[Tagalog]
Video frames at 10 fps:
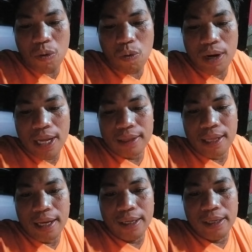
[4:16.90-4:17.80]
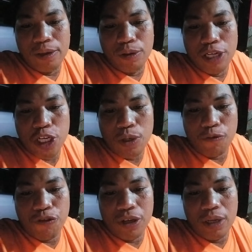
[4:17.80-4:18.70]
Wala tay
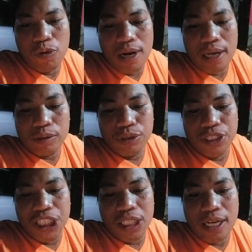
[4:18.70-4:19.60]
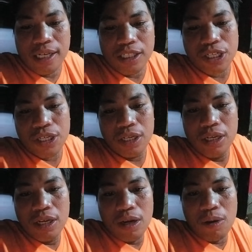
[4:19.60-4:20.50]
donation fee, wala ko Gcash,
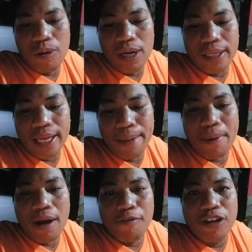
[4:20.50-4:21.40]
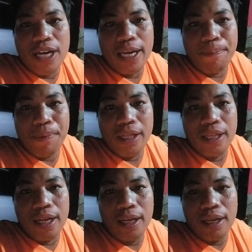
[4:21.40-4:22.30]
wala tay pa VIP
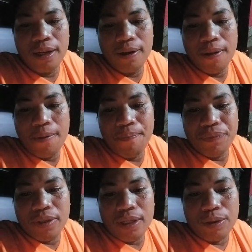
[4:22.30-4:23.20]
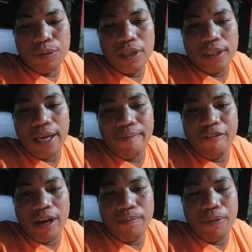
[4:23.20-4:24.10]
diri. Do na tay
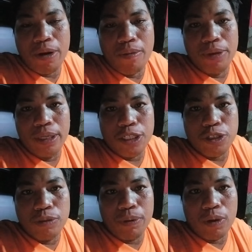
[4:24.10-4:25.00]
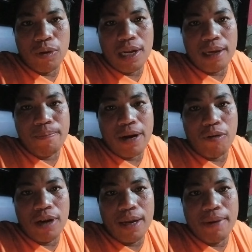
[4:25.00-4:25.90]
VIP combination pero wala ba,
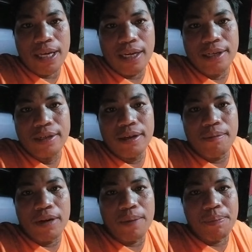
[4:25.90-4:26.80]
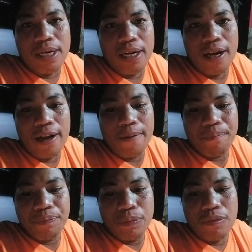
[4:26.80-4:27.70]
walay bayad mga pinangga,
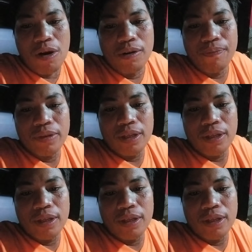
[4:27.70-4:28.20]
no?